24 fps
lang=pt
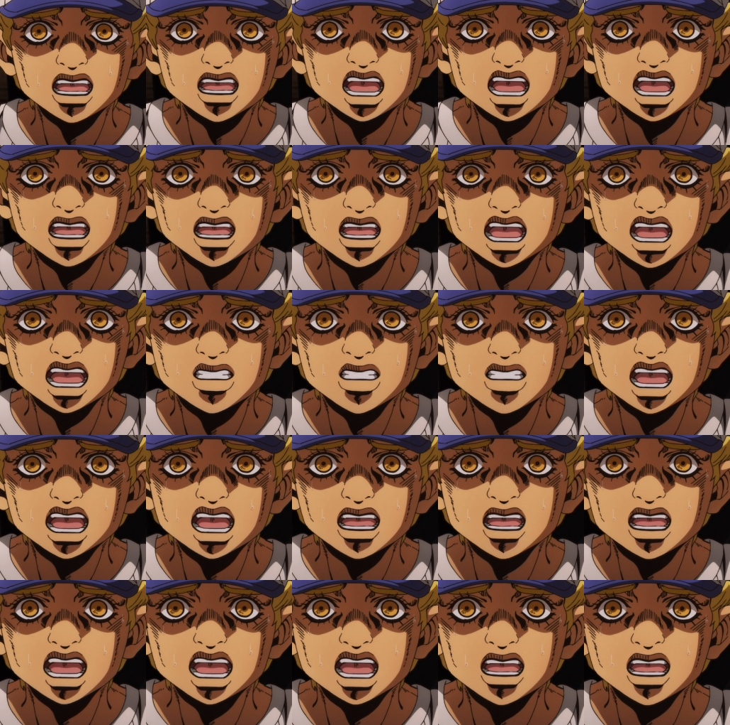Maluco,
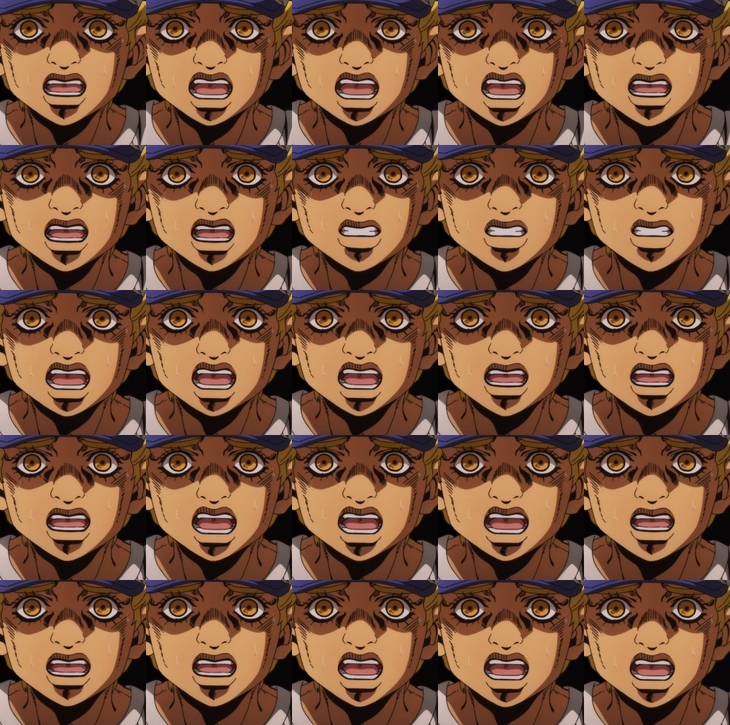quatro vacinas.
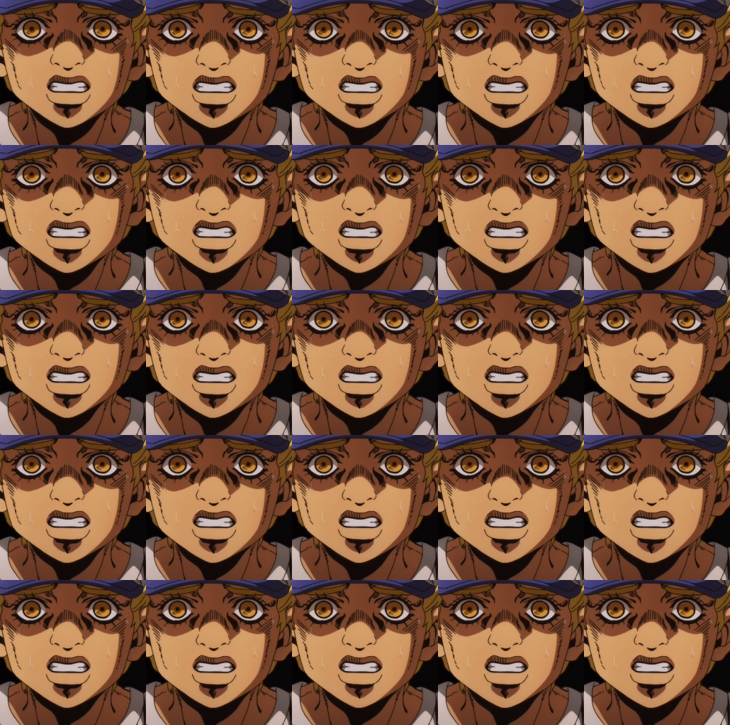Quatro,